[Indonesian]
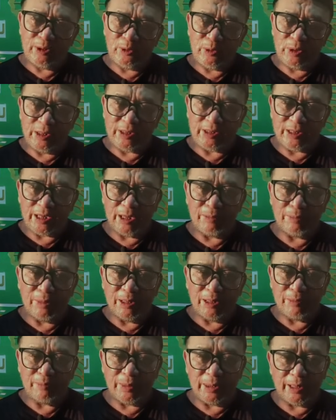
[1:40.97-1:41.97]
juga
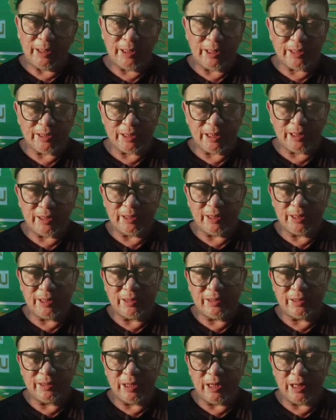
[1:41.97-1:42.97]
sama pada
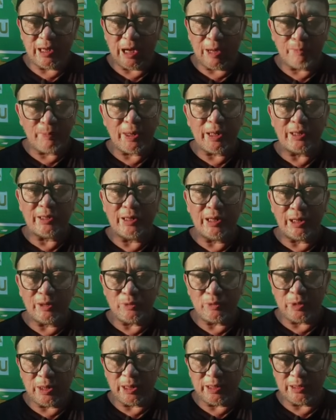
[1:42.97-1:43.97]
dasarnya apa yang
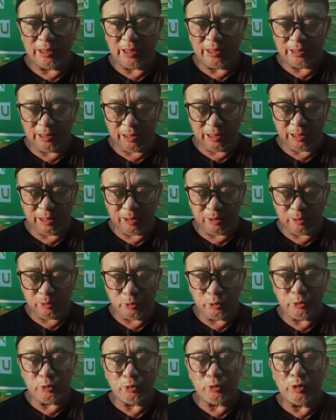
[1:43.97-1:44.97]
dilakukannya adalah
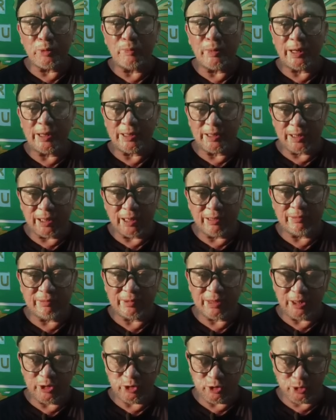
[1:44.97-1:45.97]
untuk
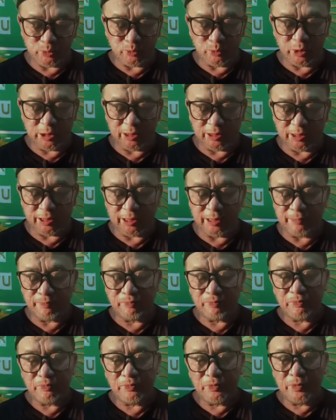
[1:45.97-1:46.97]
kebaikan tadi semua ya
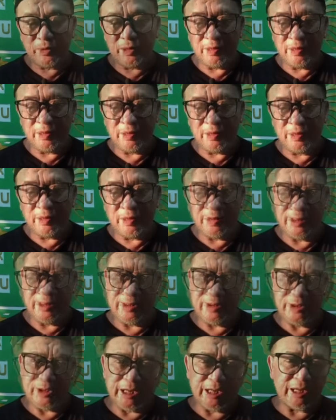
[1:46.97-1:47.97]
dan
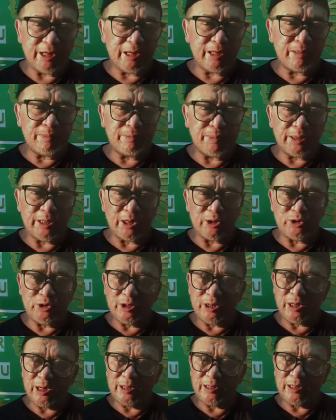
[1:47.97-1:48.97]
dan saya
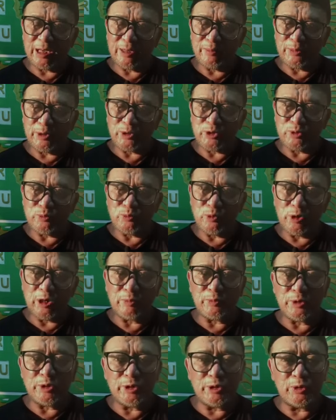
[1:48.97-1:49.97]
menyaksikan hampir
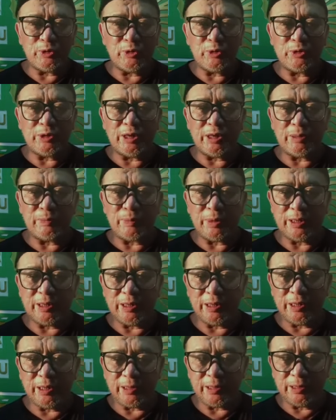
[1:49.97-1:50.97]
semua video
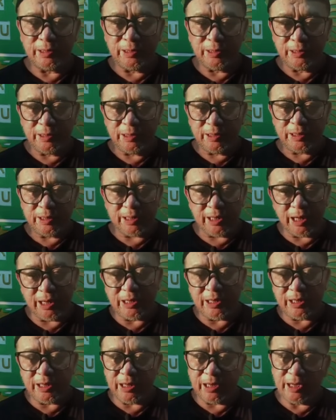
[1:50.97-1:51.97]
daripada
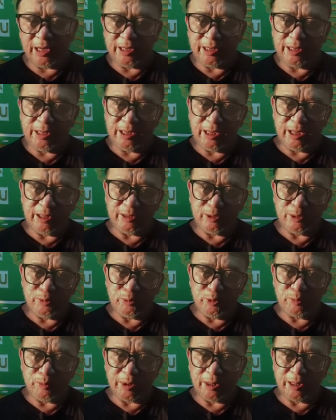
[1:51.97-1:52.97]
kiai-kiai
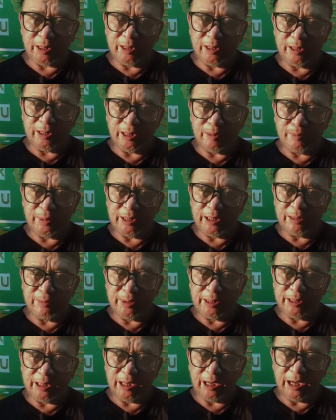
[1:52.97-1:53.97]
ataupun para apa
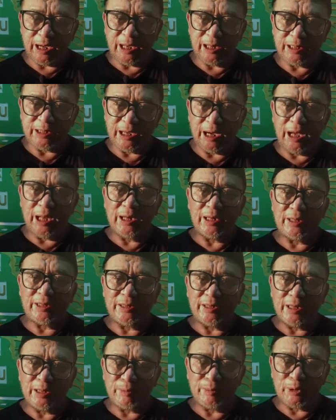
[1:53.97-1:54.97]
namanya
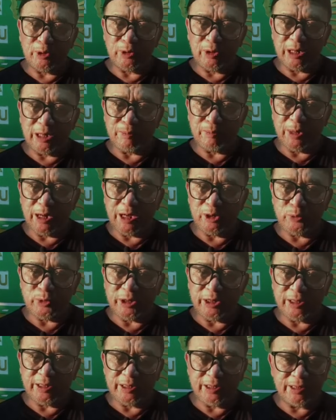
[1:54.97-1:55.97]
ahli-ahli yang menolak
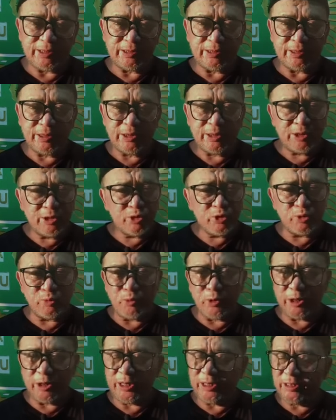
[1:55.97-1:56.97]
balwi ini
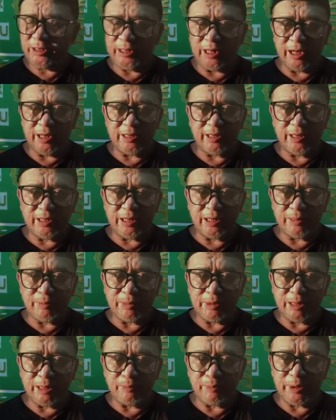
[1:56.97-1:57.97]
semuanya tidak ada yang
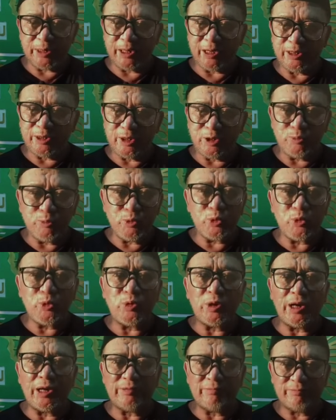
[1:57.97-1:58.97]
menyampaikan
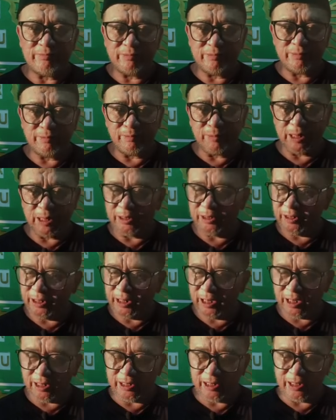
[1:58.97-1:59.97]
keburukan. Maka
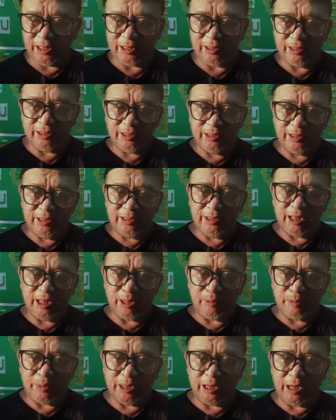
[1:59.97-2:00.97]
tidak ada
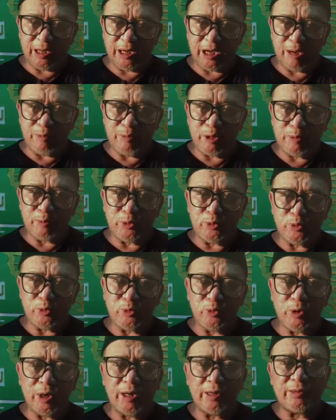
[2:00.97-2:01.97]
dari pihak kami
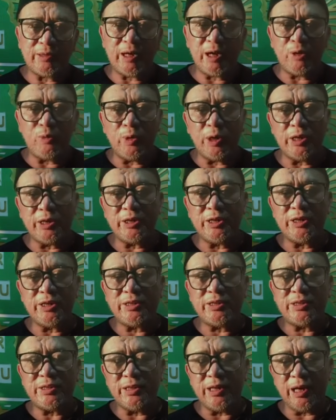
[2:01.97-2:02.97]
penuduhan Hawari,
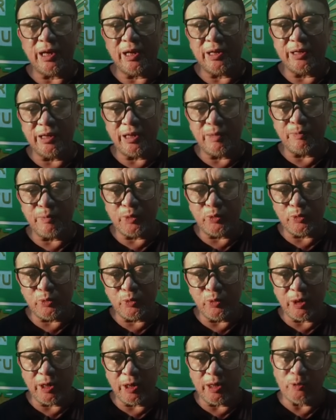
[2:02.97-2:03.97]
tidak ada
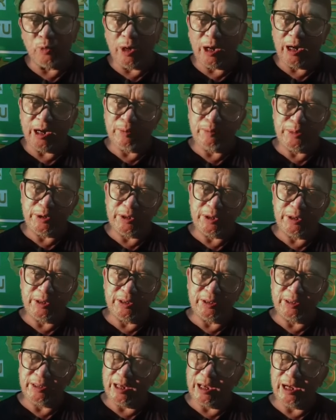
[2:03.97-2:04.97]
penuduhan Wahabi,
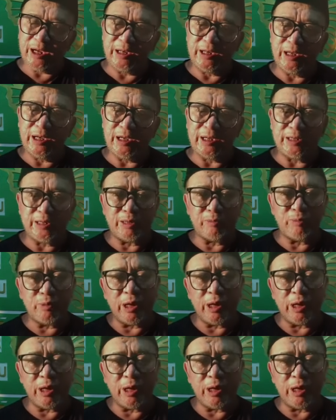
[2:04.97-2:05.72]
tidak ada kita